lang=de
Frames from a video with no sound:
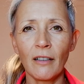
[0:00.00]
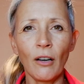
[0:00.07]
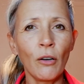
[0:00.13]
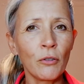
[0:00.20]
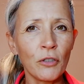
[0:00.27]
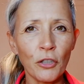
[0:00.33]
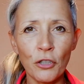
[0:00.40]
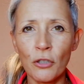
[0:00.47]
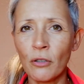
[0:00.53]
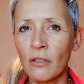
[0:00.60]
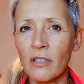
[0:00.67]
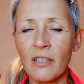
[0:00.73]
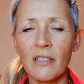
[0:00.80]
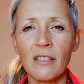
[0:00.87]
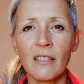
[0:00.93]

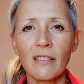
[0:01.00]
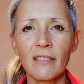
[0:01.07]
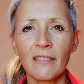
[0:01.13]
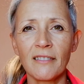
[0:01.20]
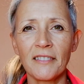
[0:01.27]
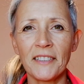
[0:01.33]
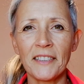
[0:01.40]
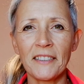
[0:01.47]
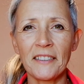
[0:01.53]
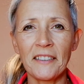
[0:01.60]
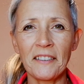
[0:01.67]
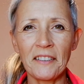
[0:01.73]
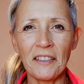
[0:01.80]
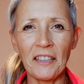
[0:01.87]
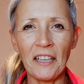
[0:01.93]
unterstützt,
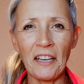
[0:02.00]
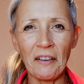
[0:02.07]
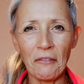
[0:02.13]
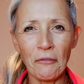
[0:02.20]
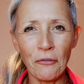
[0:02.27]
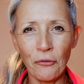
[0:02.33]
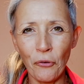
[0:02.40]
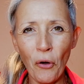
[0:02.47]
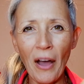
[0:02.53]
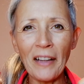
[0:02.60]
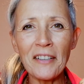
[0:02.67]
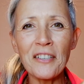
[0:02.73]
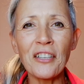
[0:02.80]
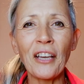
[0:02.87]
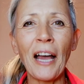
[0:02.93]
ja,
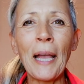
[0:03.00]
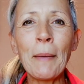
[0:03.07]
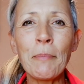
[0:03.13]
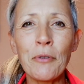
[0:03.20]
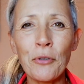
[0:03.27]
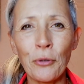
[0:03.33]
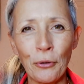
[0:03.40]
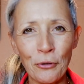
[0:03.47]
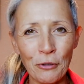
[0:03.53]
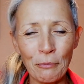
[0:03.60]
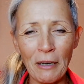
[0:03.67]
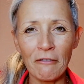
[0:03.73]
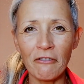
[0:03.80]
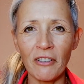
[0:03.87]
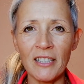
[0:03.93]
vorantreibt, könnte
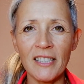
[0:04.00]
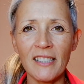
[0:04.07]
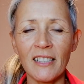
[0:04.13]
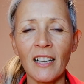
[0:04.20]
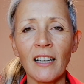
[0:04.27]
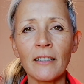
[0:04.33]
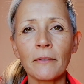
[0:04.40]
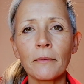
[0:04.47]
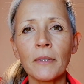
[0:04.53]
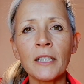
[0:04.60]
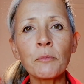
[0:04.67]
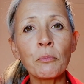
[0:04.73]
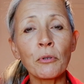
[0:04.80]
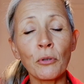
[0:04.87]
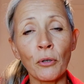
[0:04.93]
man fast sagen.
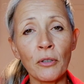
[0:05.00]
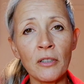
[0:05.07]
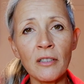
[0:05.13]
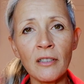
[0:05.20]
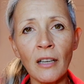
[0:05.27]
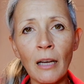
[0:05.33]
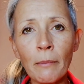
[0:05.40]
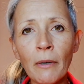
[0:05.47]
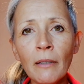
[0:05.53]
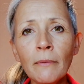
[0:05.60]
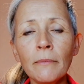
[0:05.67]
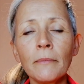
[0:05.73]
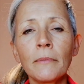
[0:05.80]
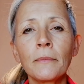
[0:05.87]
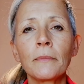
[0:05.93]
Das bedeutet aber,
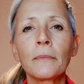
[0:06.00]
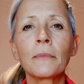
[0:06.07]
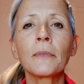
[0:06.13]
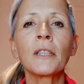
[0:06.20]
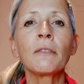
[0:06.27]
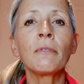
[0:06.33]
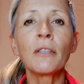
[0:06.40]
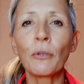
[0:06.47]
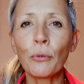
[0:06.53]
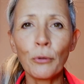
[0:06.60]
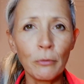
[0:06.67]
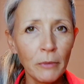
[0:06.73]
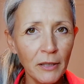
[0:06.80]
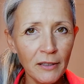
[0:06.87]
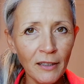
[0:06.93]
ich
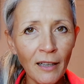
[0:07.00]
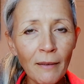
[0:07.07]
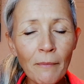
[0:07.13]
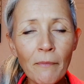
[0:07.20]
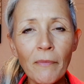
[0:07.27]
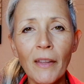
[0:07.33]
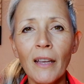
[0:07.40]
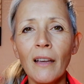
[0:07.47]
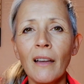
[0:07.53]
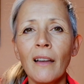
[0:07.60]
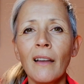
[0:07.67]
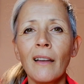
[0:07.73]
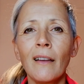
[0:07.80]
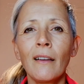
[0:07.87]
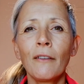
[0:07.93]
wiederhole mich da,
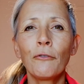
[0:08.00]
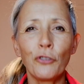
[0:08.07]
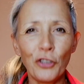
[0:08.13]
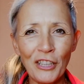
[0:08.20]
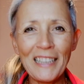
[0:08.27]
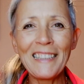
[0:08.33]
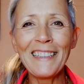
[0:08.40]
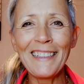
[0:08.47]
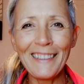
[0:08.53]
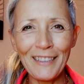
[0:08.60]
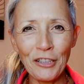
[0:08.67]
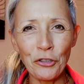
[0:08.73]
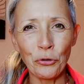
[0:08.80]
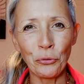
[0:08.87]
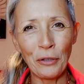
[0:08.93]
für diejenigen,
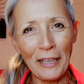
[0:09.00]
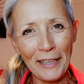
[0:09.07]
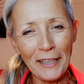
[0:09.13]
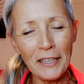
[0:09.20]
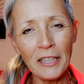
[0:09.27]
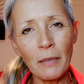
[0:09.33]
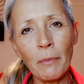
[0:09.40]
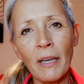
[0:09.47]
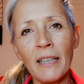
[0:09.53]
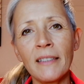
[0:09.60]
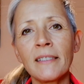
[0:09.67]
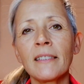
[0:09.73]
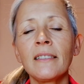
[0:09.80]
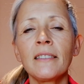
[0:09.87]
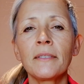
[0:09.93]
die schon länger dabei
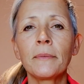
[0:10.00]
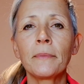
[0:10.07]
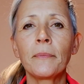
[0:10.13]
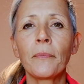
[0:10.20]
sind,